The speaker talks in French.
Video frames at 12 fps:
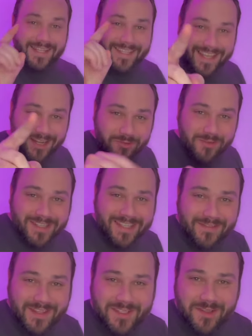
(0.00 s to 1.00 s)
Salut,
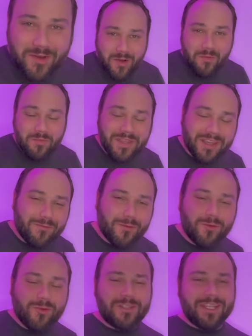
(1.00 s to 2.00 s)
c'est Vincent,
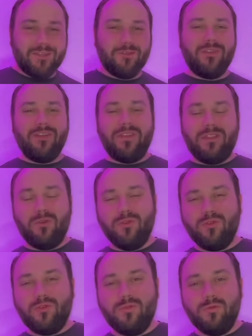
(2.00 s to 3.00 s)
bienvenue dans cette nouvelle vidéo
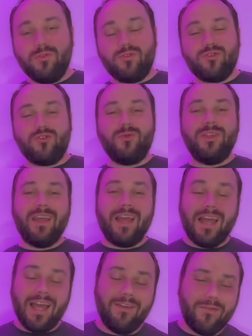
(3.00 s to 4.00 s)
YouTube. Je suis
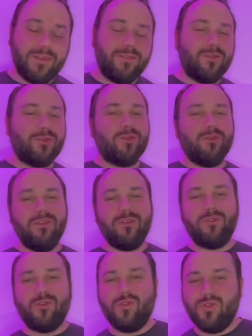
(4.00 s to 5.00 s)
ravi de te retrouver
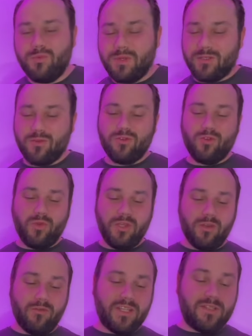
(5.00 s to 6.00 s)
aujourd'hui parce
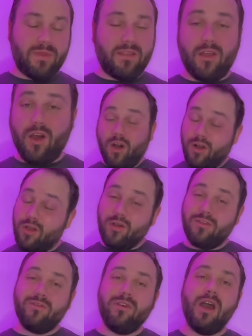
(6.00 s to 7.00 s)
qu'aujourd'hui on va se mettre encore
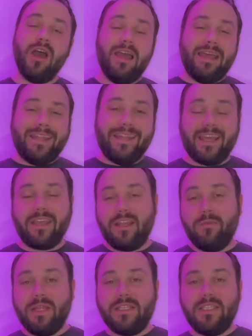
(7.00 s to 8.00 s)
une fois derrière
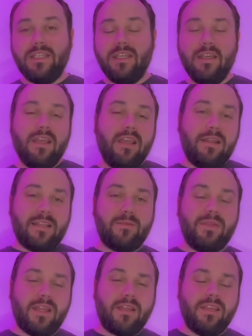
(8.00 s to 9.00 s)
les platines. La
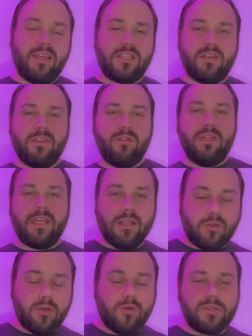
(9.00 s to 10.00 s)
semaine dernière, j'avais donné
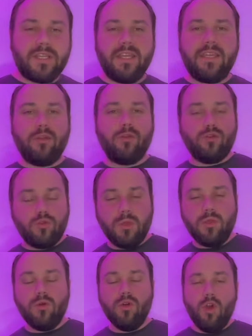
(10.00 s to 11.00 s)
quelques conseils, quelques
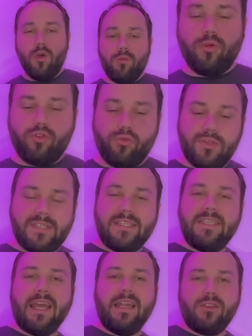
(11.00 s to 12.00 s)
tuyaux pour que tu puisses
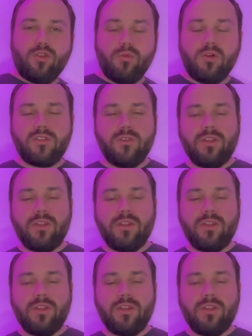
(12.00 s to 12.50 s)
caler ton morceau.